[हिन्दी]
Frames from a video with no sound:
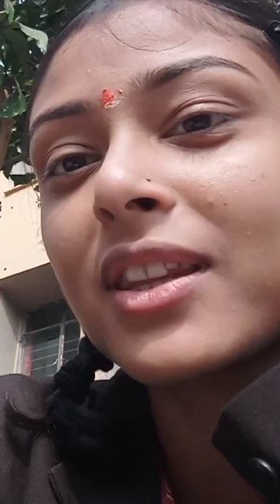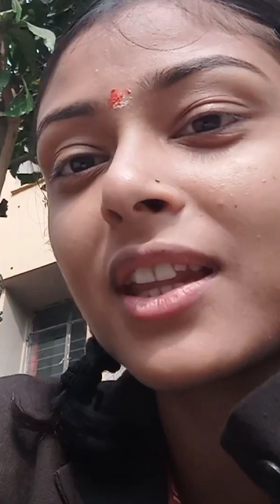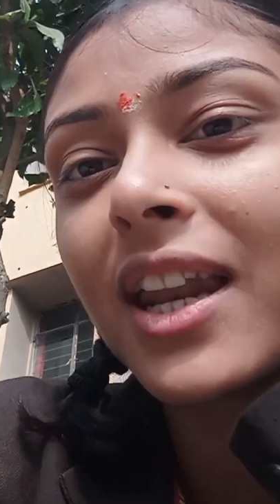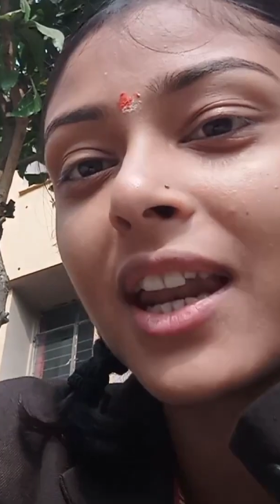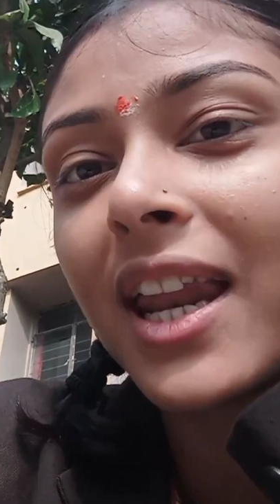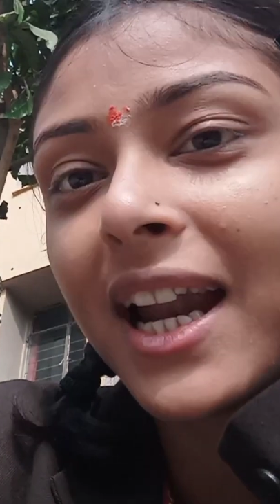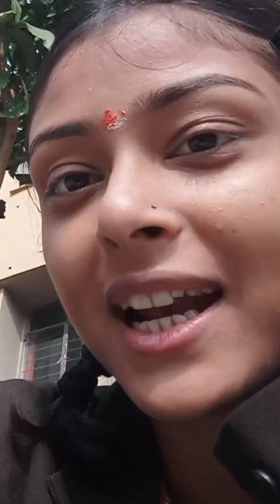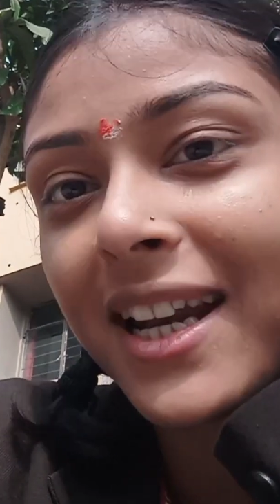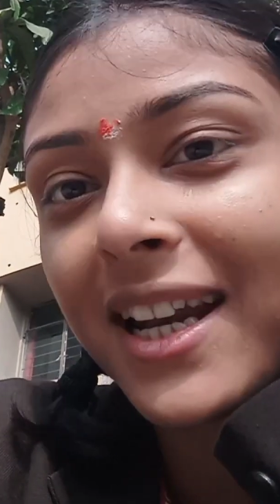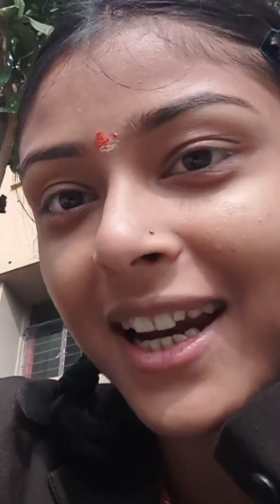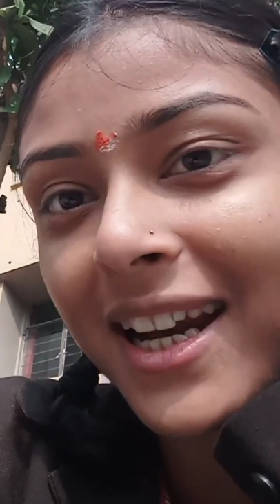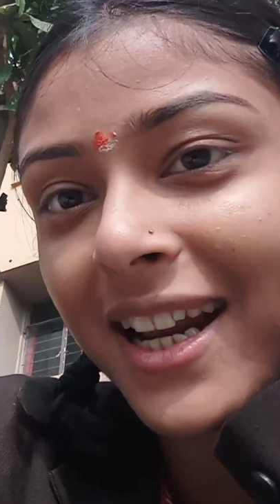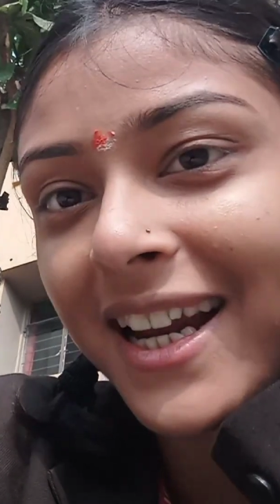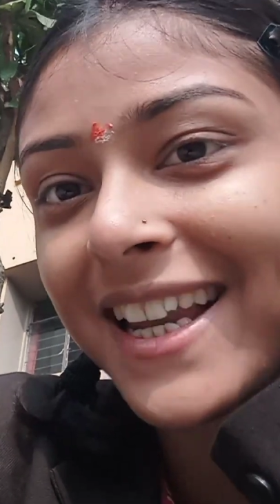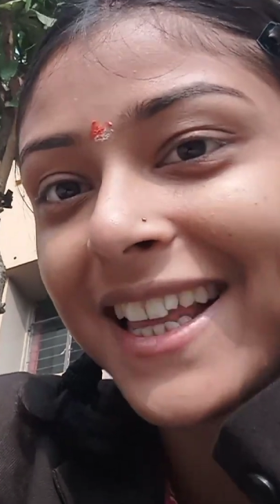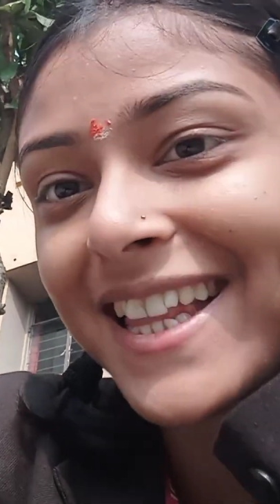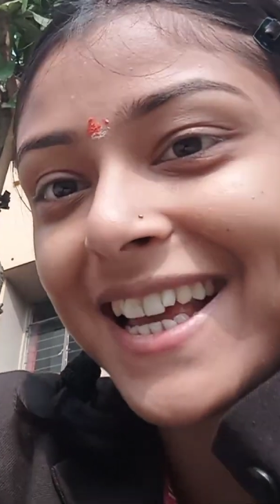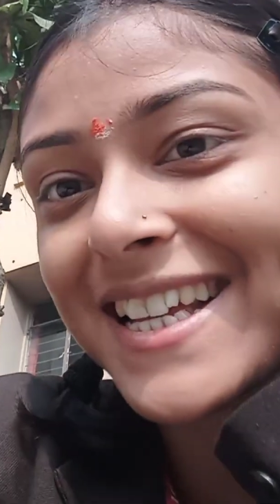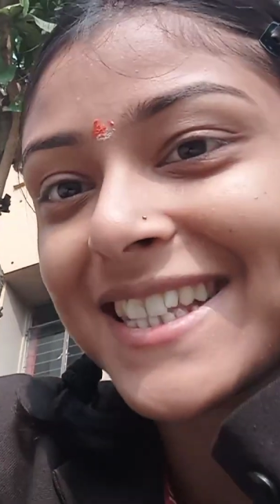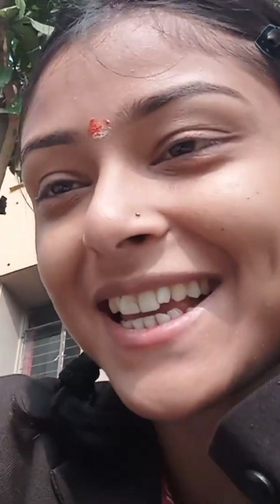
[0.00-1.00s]
को अंदर
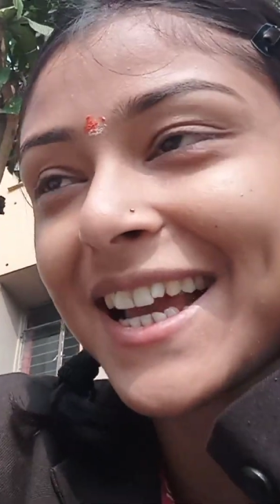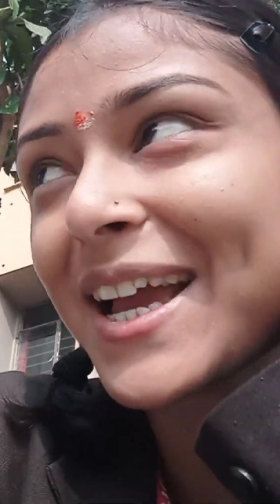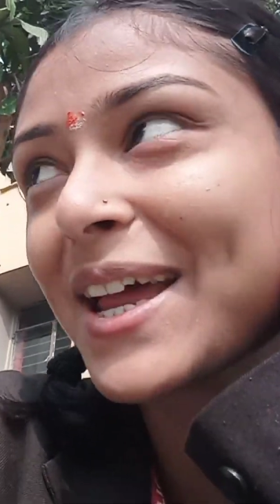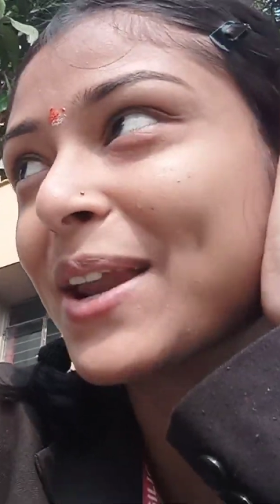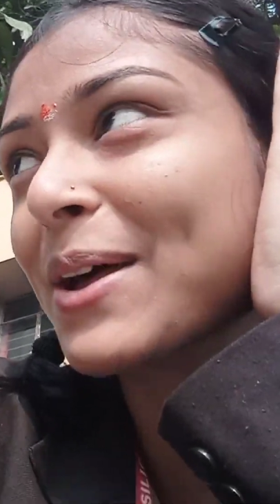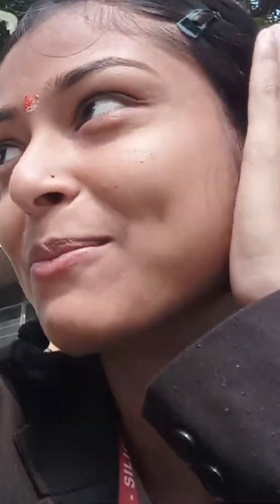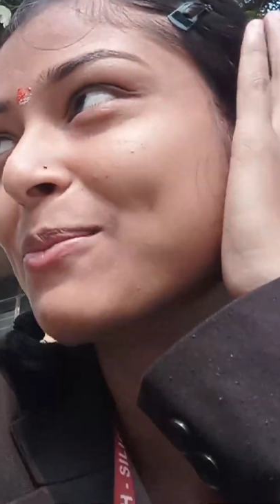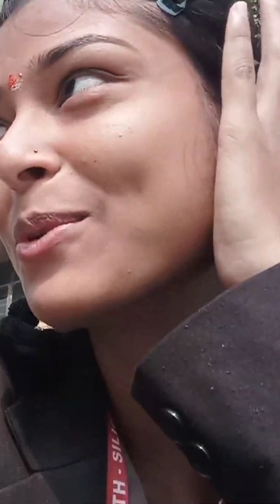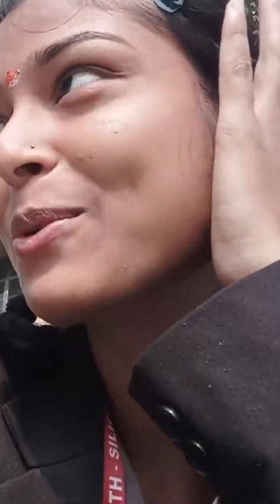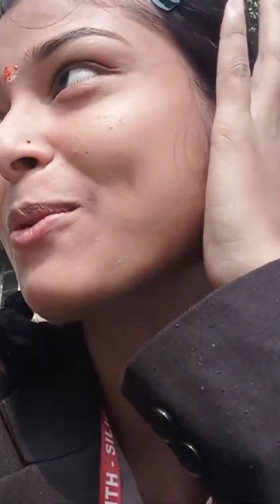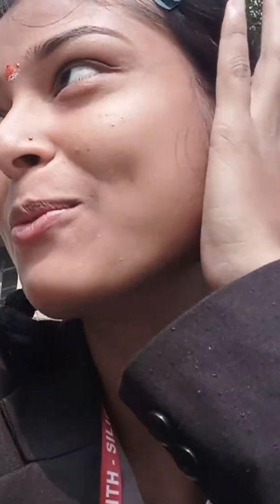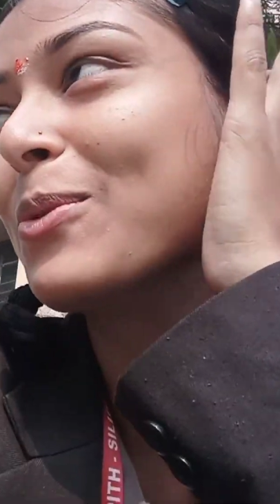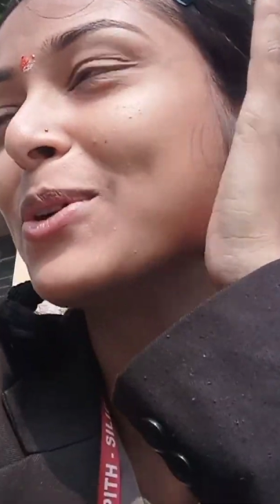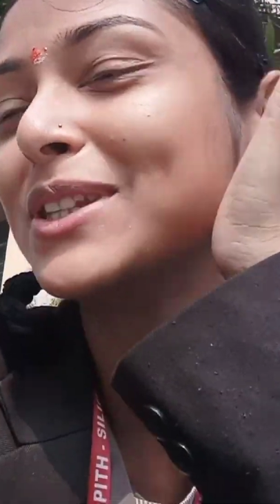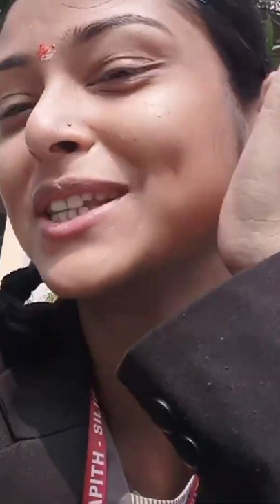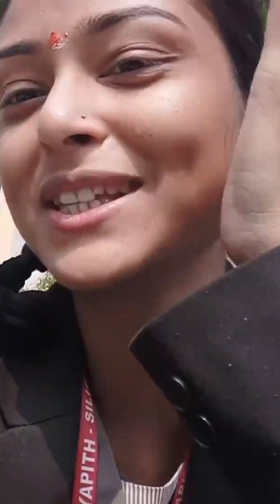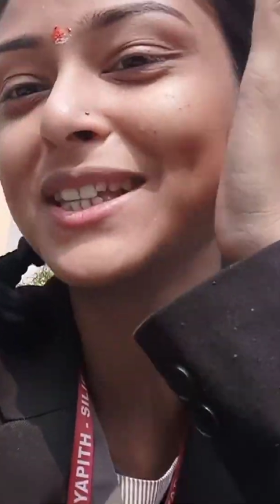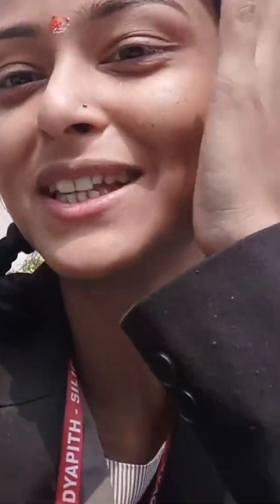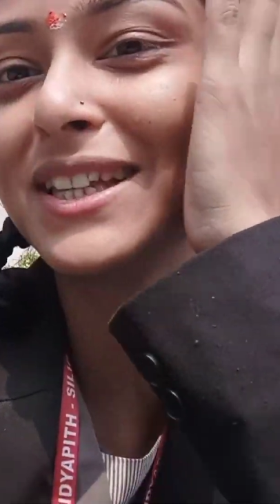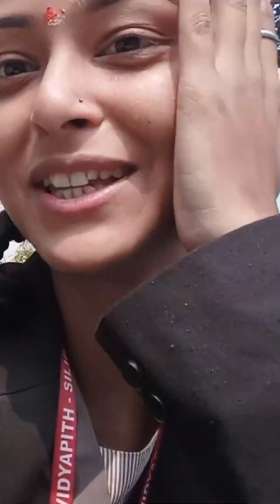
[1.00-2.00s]
एंटर करने दिया जाएगा हम
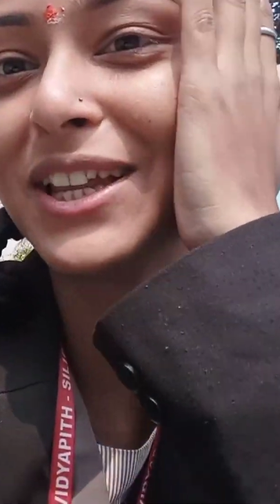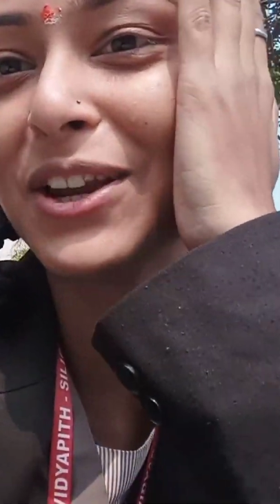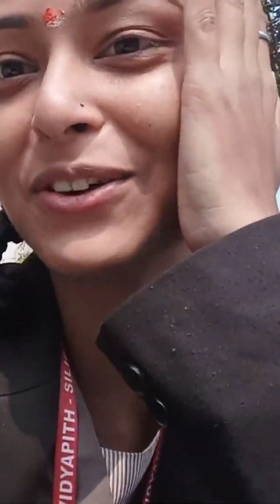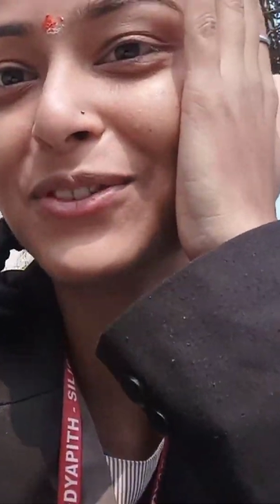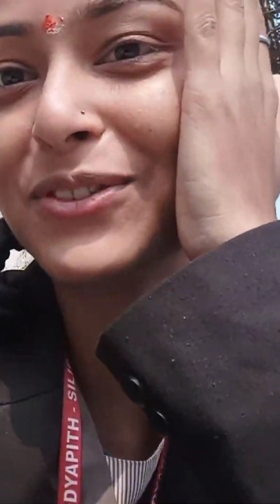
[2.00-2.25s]
लोग को बहुत ज़्यादा